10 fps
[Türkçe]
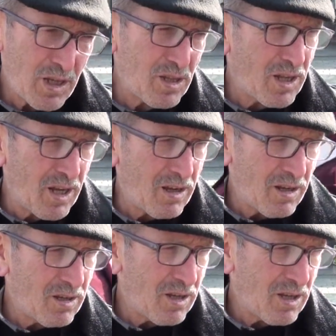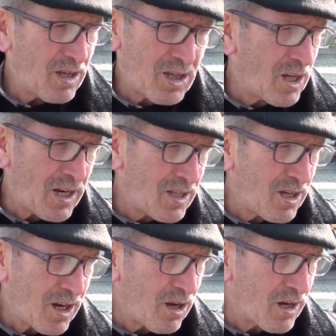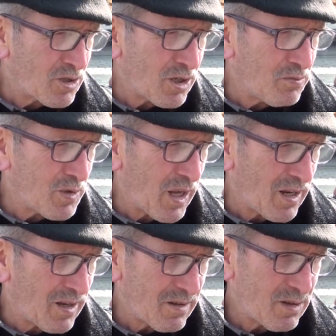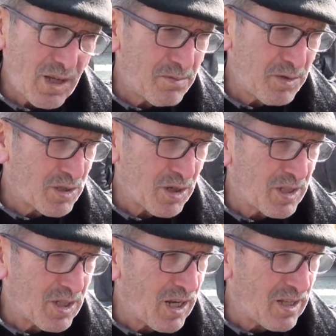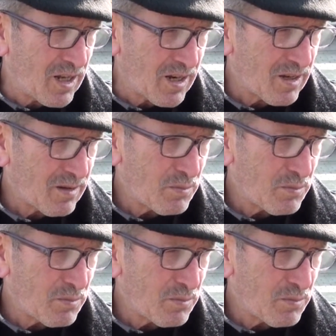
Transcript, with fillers: Ede, edene de karşıyım yani. İyi bir şey değil yani.